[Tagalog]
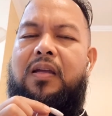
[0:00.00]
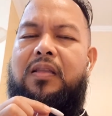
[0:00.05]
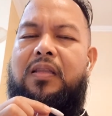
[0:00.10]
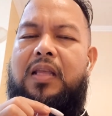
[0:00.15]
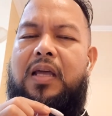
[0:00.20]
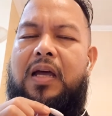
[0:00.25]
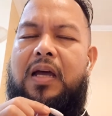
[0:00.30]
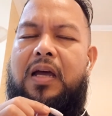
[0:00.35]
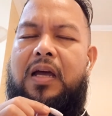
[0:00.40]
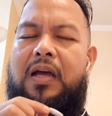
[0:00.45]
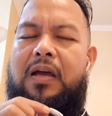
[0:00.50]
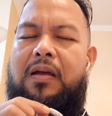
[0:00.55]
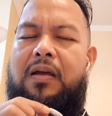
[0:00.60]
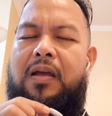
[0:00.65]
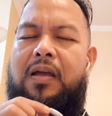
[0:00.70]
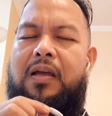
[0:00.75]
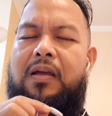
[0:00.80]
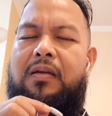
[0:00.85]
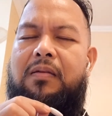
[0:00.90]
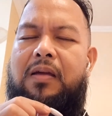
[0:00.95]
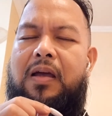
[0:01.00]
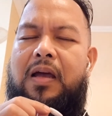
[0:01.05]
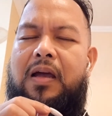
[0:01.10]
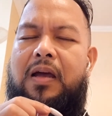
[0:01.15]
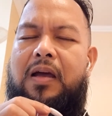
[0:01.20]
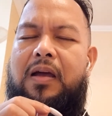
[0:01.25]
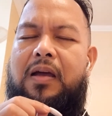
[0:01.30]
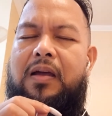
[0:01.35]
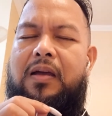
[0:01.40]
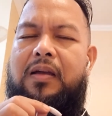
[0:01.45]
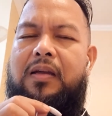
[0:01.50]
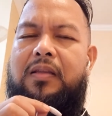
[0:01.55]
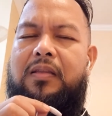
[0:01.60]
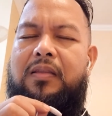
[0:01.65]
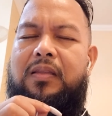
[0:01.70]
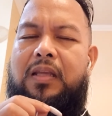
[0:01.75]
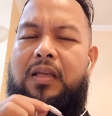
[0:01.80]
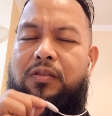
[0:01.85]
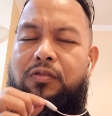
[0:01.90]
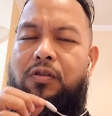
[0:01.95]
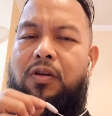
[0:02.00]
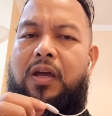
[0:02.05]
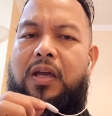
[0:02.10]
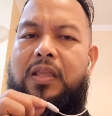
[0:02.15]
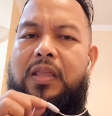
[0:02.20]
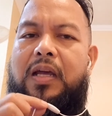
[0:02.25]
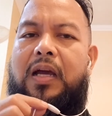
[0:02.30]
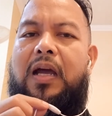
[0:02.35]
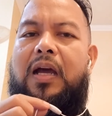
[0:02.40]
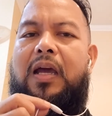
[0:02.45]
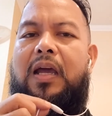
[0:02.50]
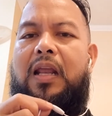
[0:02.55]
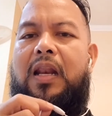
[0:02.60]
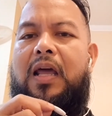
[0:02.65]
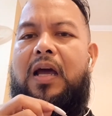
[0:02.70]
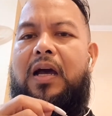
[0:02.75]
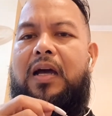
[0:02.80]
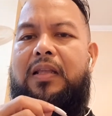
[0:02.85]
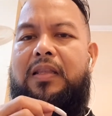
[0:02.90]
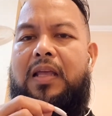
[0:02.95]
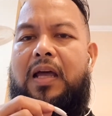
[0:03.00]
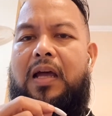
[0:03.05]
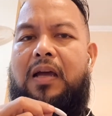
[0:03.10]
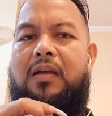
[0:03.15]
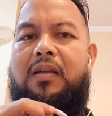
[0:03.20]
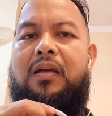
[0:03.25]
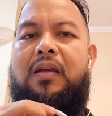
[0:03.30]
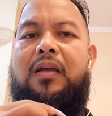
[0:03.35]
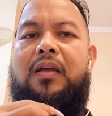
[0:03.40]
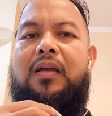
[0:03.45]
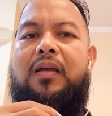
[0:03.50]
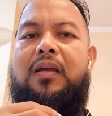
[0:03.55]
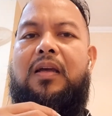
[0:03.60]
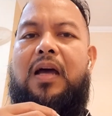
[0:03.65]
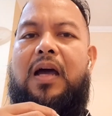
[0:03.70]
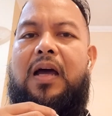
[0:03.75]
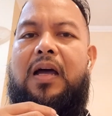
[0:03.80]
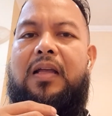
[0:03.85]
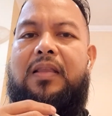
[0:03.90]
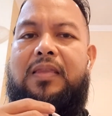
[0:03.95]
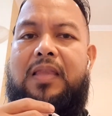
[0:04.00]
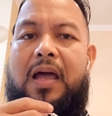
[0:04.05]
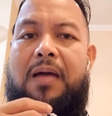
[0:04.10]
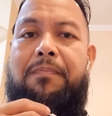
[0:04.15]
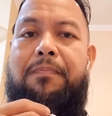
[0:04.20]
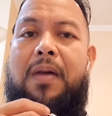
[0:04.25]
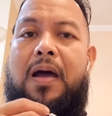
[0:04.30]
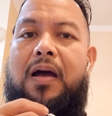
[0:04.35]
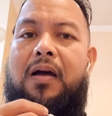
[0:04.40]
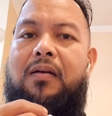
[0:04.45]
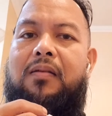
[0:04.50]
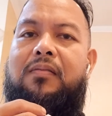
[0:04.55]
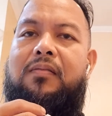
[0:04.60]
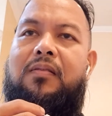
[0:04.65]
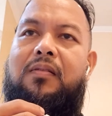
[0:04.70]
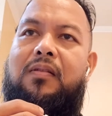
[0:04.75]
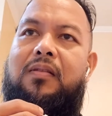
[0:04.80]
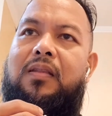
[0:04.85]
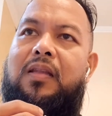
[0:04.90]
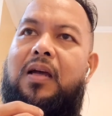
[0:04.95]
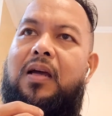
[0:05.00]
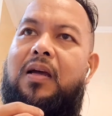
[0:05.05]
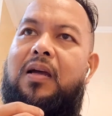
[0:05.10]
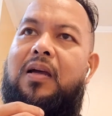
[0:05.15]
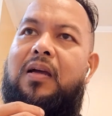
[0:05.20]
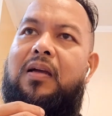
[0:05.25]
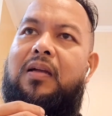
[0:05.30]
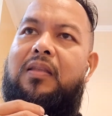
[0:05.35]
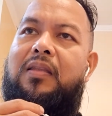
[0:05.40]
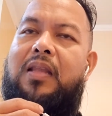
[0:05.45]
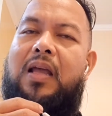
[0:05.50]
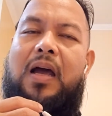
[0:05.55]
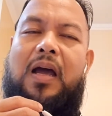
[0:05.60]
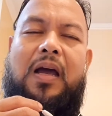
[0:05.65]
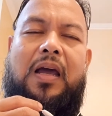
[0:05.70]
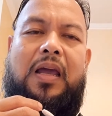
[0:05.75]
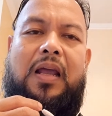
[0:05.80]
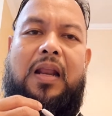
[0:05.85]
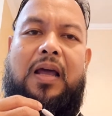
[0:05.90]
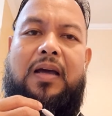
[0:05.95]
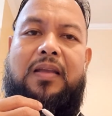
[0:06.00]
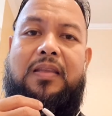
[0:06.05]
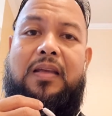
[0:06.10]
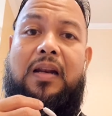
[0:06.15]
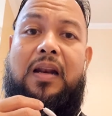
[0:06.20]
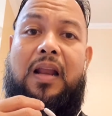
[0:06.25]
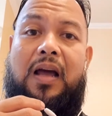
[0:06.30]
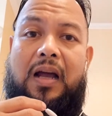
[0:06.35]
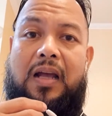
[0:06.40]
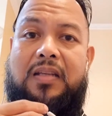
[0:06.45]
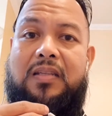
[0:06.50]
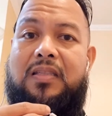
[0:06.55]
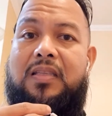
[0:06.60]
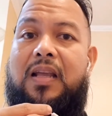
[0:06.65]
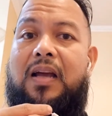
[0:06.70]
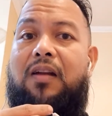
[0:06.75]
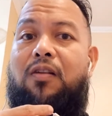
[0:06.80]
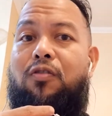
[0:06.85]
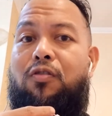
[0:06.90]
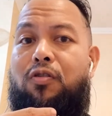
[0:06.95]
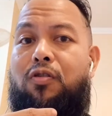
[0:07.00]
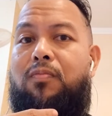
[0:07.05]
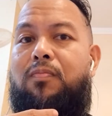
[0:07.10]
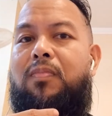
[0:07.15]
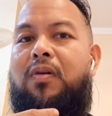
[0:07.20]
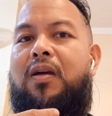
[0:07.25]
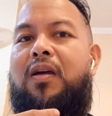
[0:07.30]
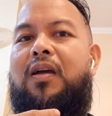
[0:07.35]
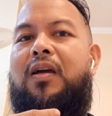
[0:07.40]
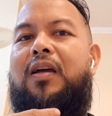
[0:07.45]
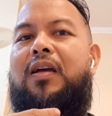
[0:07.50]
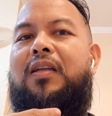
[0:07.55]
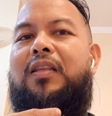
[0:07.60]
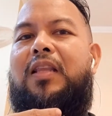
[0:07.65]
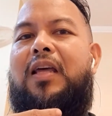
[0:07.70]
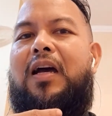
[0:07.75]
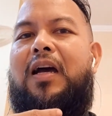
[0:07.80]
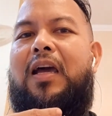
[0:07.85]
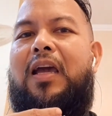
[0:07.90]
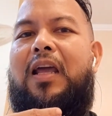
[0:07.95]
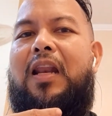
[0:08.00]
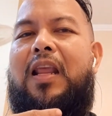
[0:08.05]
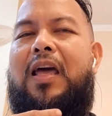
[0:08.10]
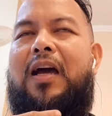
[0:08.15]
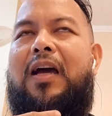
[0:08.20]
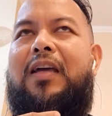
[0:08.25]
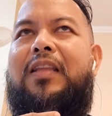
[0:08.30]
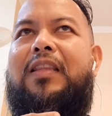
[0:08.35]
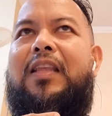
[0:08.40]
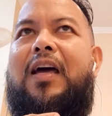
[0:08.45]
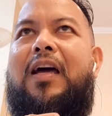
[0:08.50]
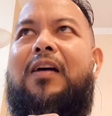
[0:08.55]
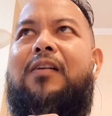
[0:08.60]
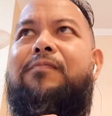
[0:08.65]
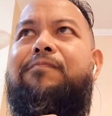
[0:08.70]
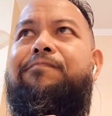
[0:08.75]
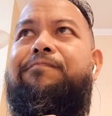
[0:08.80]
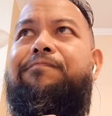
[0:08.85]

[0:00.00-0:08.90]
na uh, dito ay nangangailangan ng uh, tapang, na nangangailangan ng lakas ng loob, nangangailangan ng